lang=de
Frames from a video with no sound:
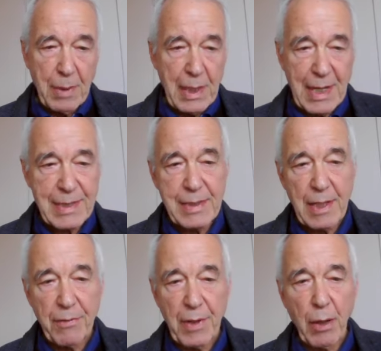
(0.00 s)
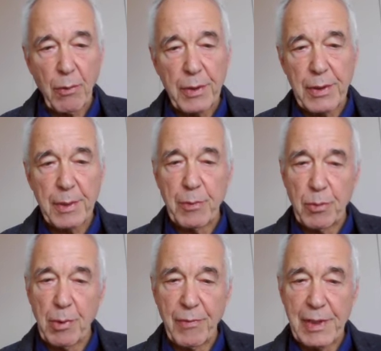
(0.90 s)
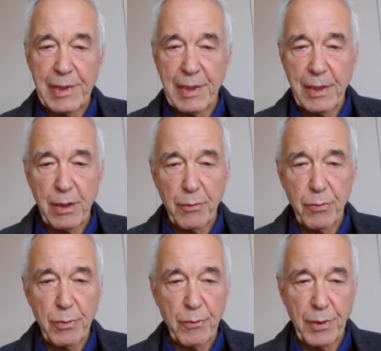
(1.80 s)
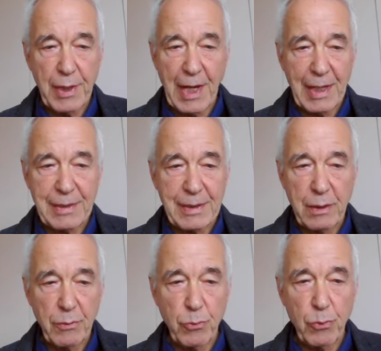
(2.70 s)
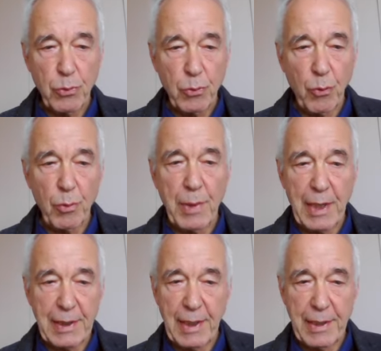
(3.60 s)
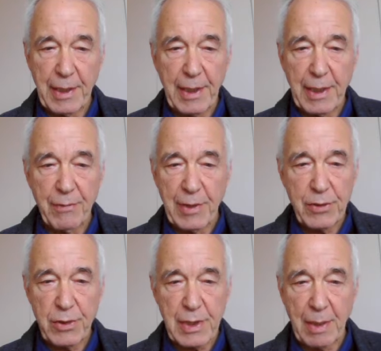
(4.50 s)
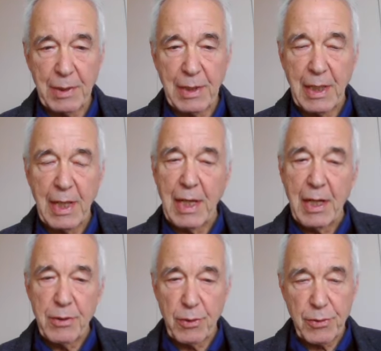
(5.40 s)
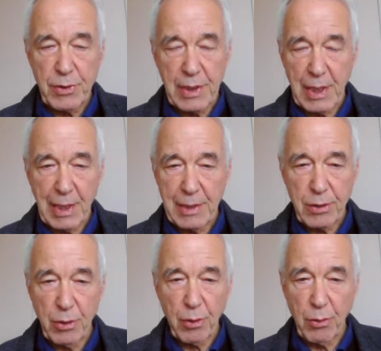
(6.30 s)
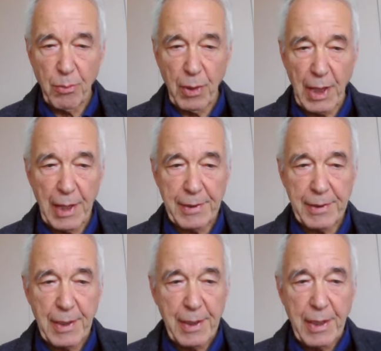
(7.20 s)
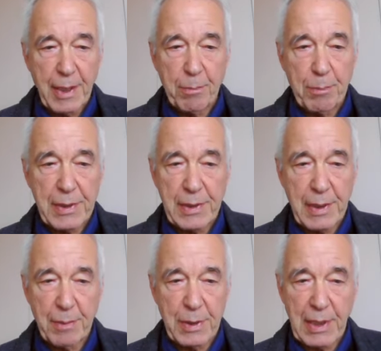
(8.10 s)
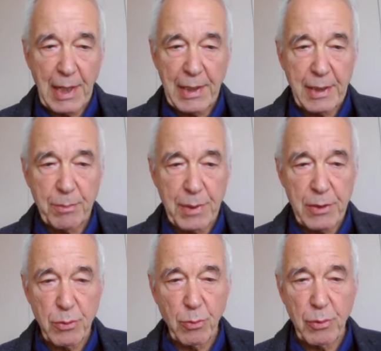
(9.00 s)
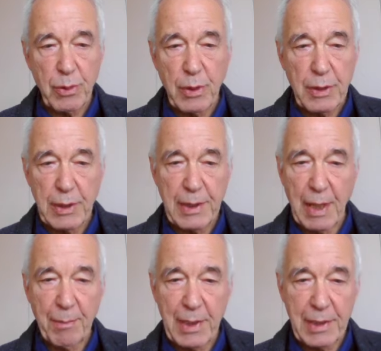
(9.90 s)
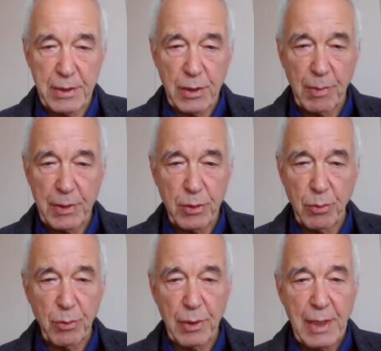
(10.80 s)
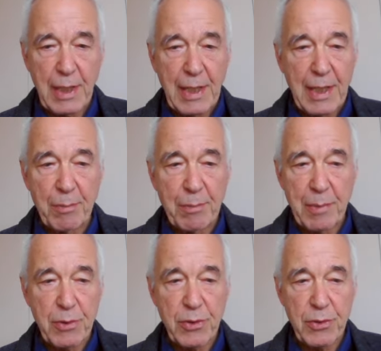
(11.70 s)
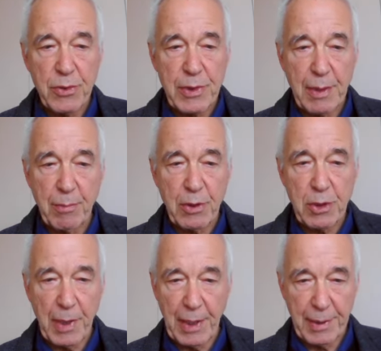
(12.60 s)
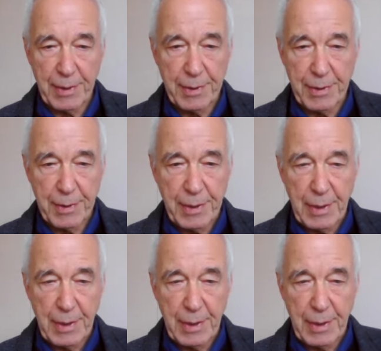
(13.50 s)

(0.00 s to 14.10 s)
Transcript: Belastende Erfahrungen, die mit überwältigenden Gefühlen von Angst, Wut, Ohnmacht einhergehen, werden zusammen, sozusagen als Konglomerat, mit den beteiligten Personen der damaligen Situation im limbischen System gespeichert.